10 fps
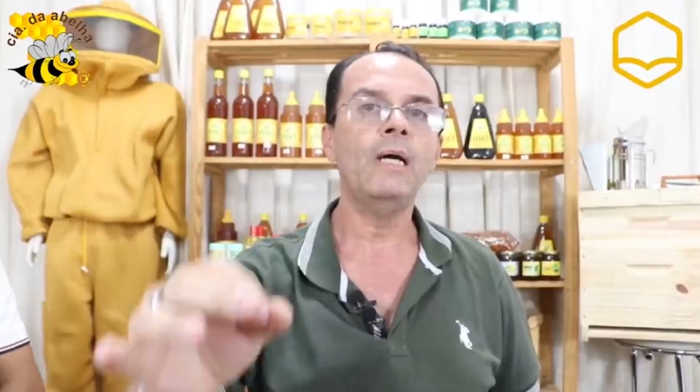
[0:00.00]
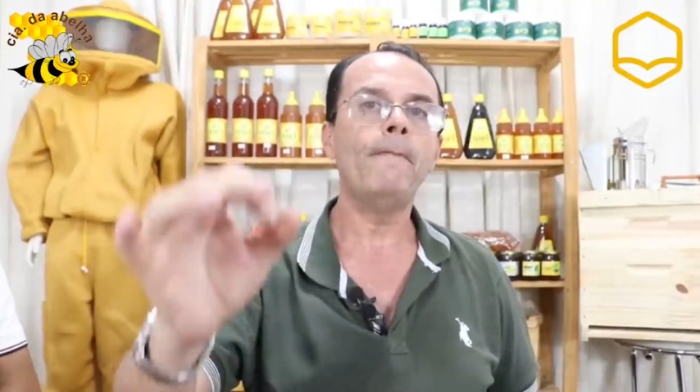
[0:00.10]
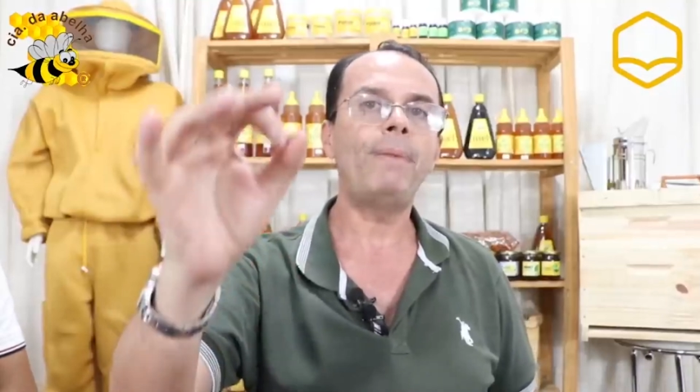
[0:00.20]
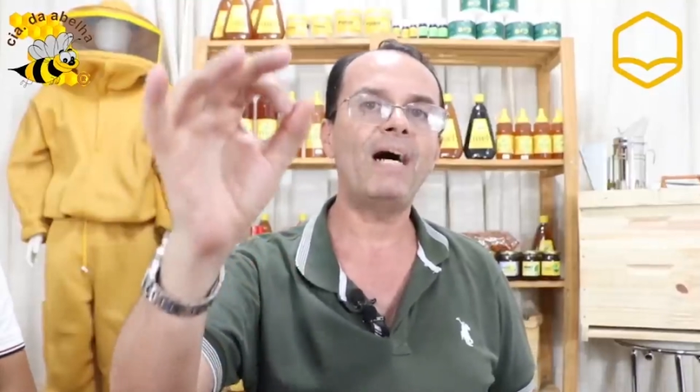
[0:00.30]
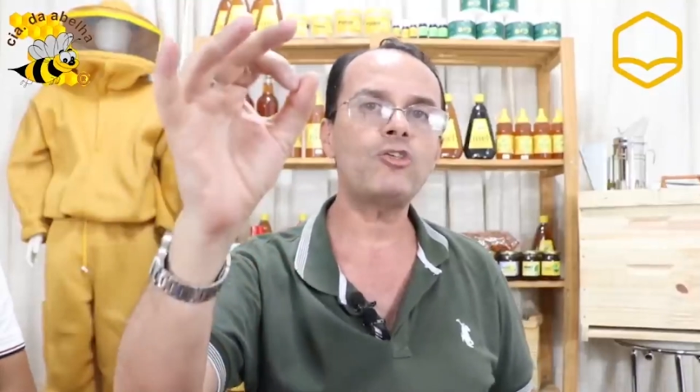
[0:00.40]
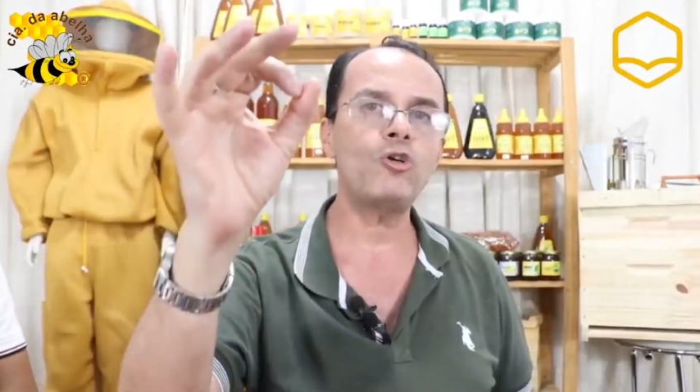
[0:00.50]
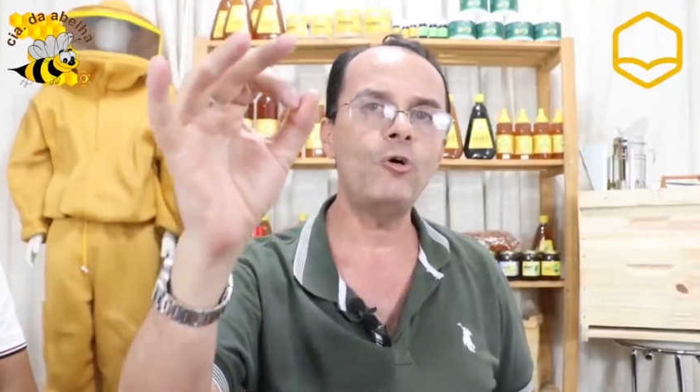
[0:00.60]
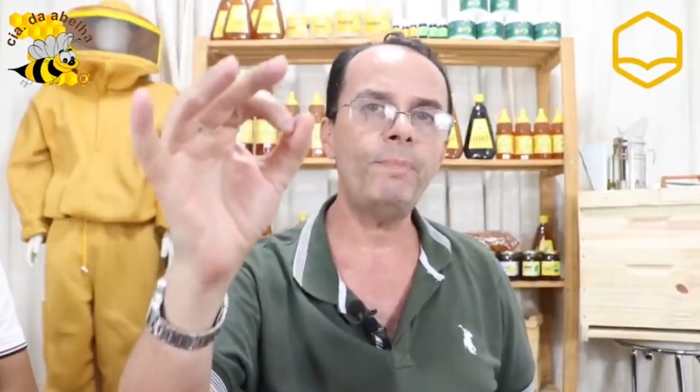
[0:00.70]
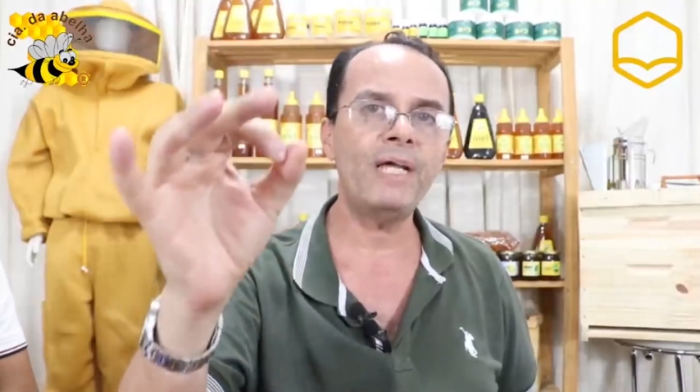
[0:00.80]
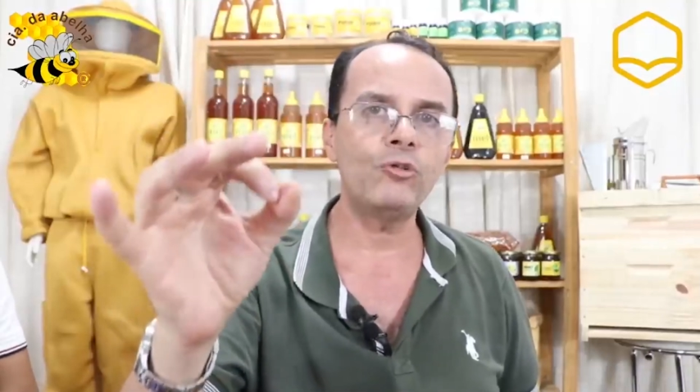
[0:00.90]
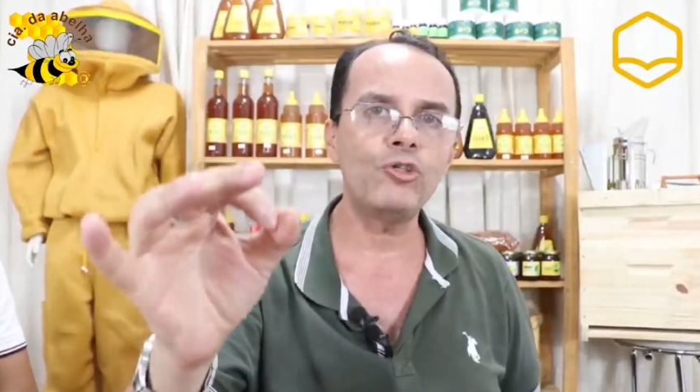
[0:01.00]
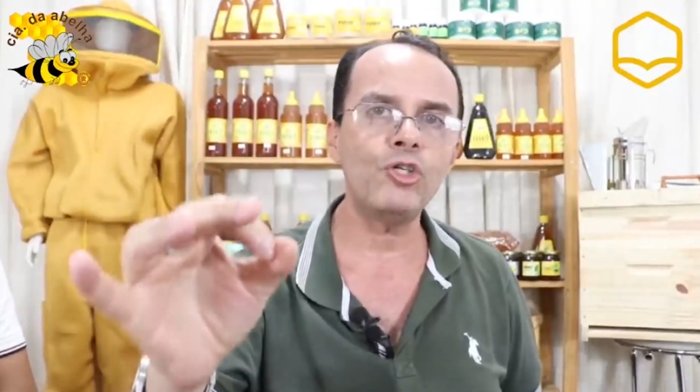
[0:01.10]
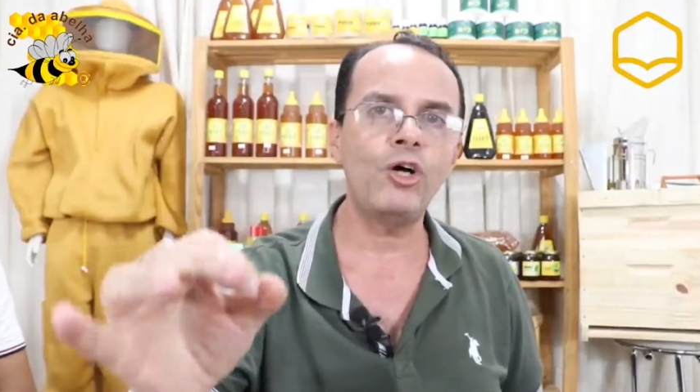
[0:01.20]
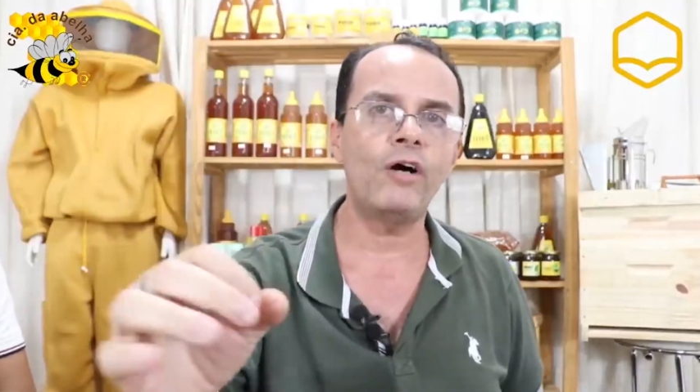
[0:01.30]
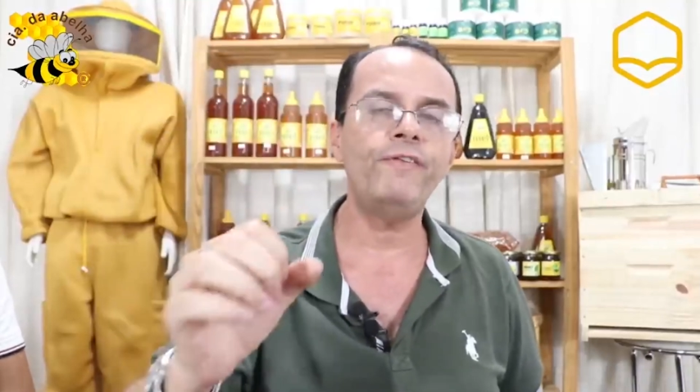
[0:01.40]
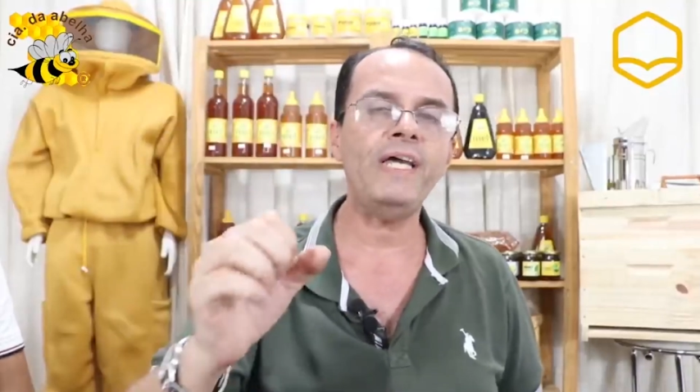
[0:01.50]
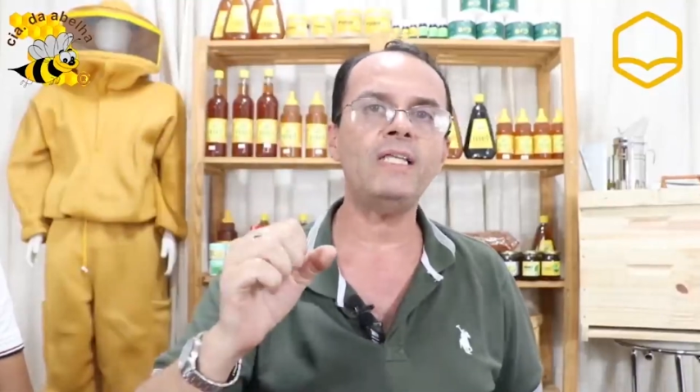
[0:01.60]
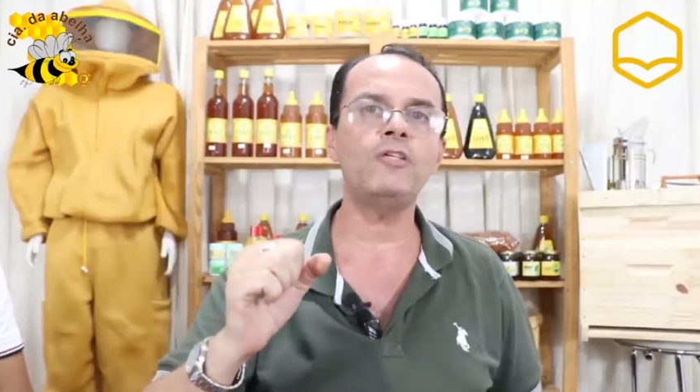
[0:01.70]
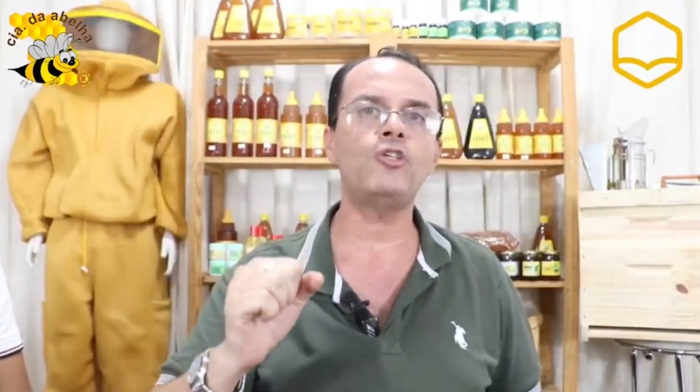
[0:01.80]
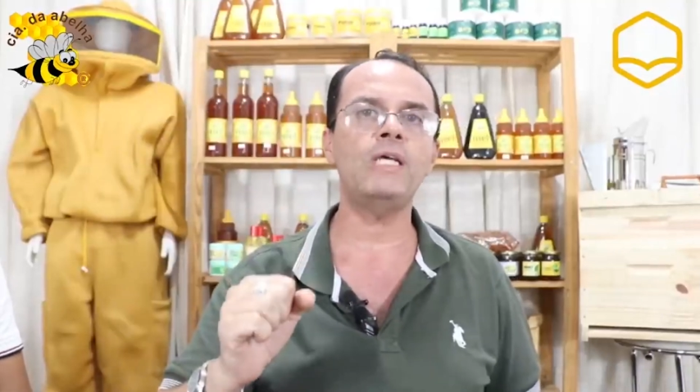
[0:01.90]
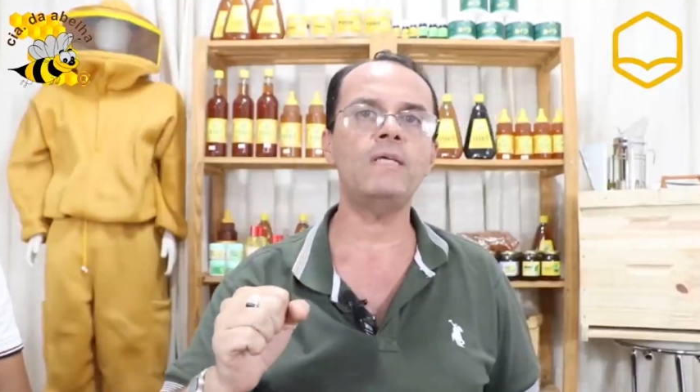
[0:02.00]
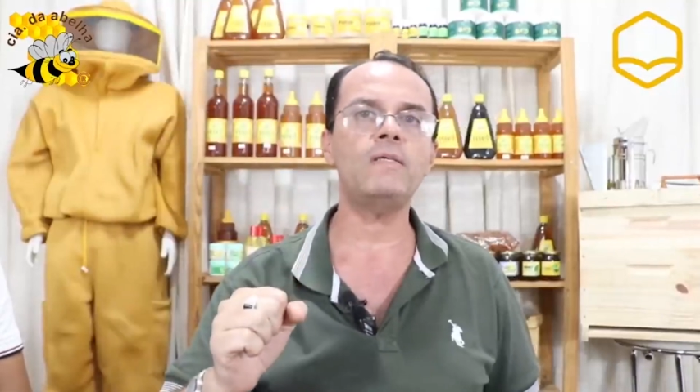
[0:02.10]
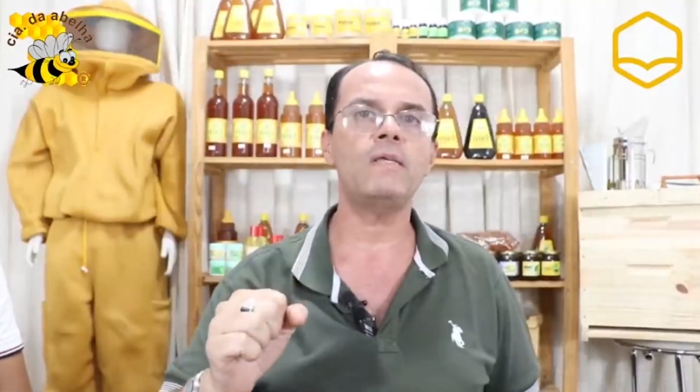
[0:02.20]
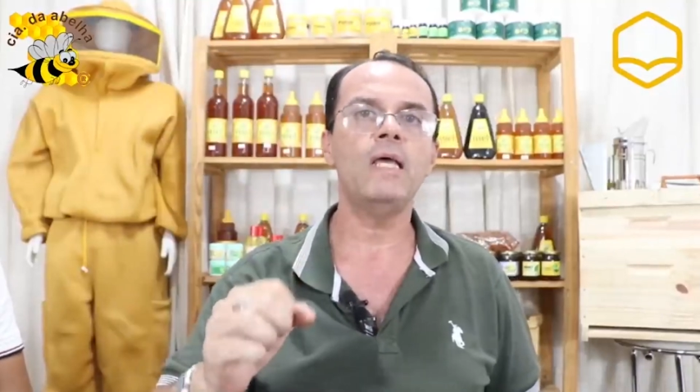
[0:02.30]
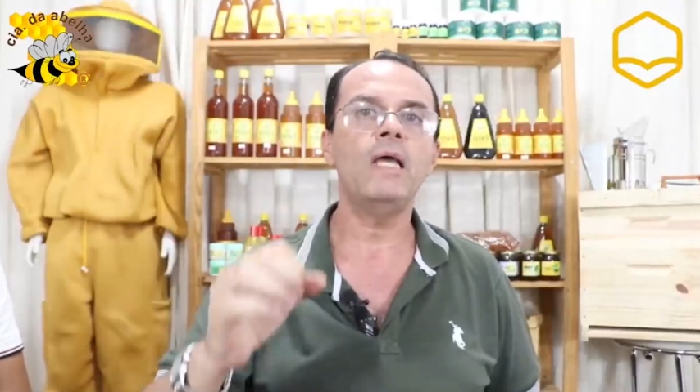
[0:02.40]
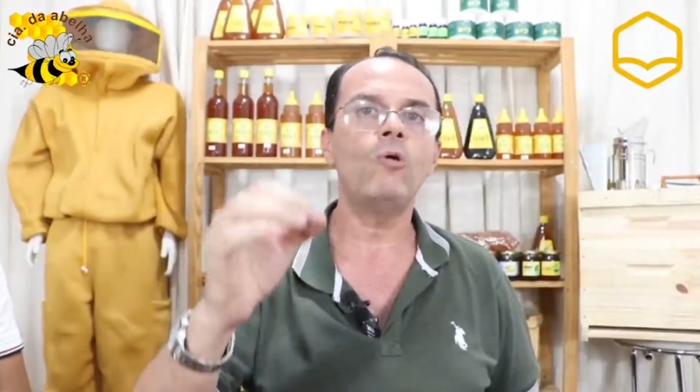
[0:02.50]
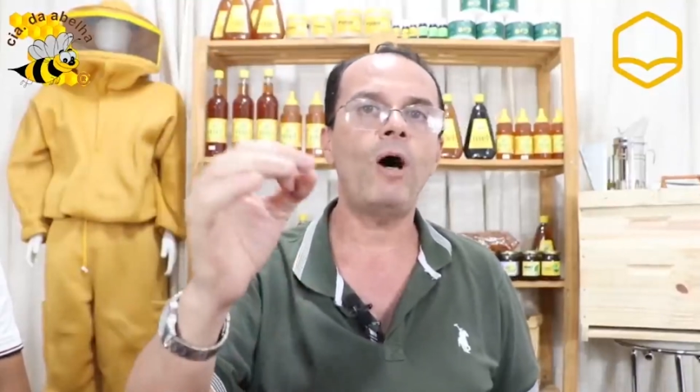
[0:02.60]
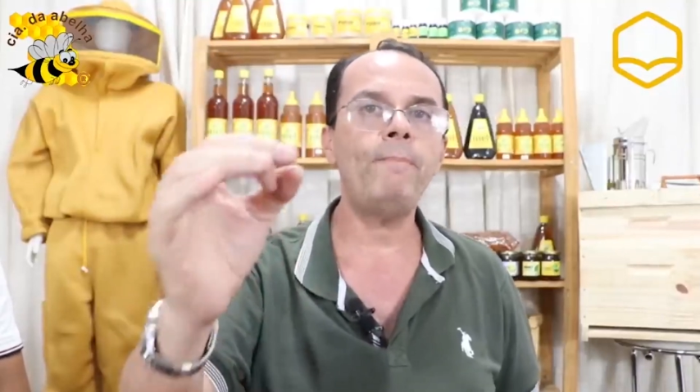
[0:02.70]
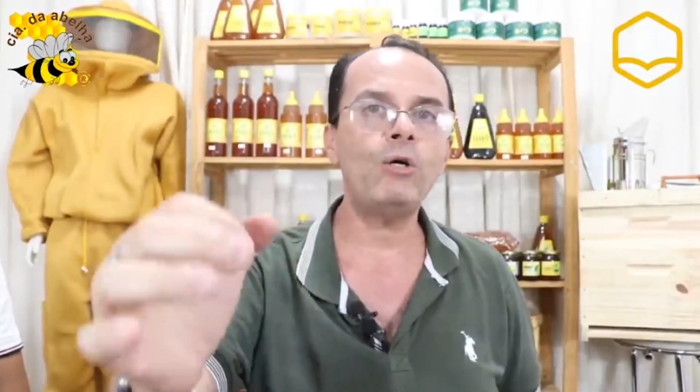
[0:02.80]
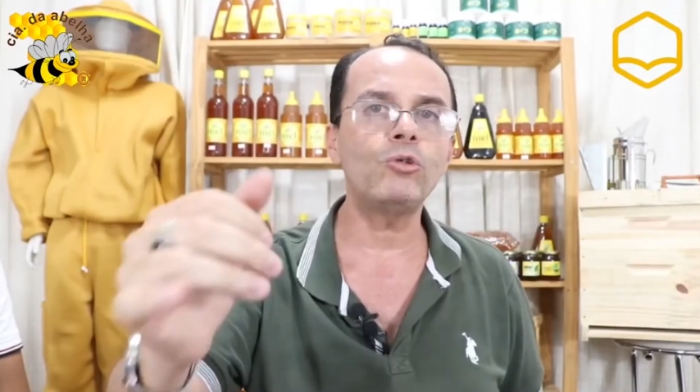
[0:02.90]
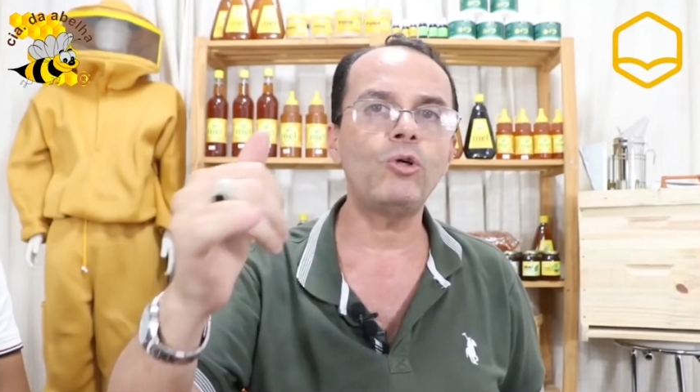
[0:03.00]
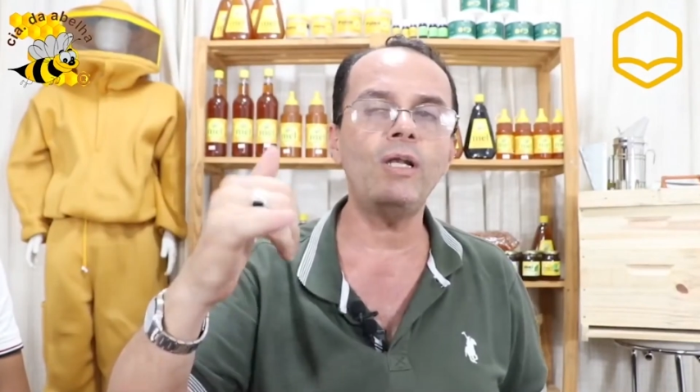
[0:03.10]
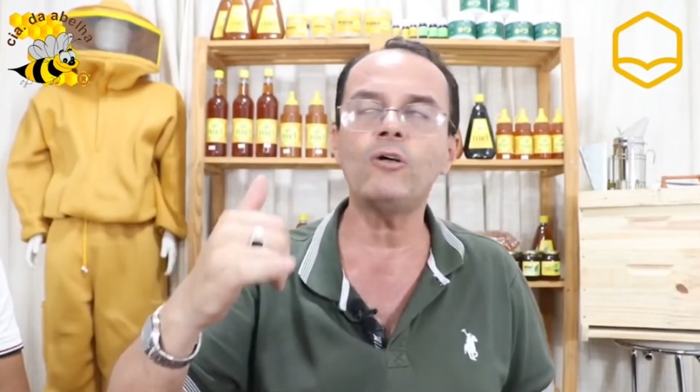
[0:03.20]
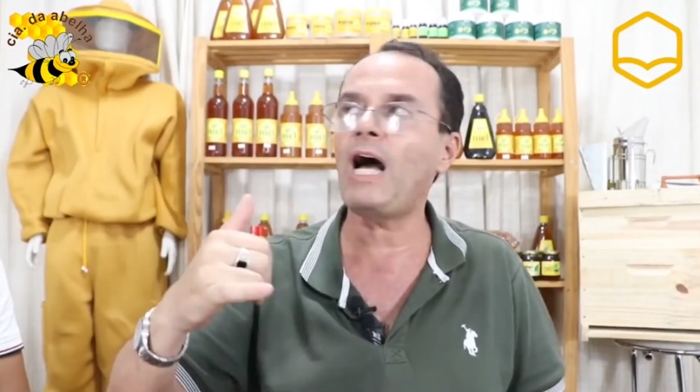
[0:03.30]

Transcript: passou um período de 90 dias, o apicultor ligou,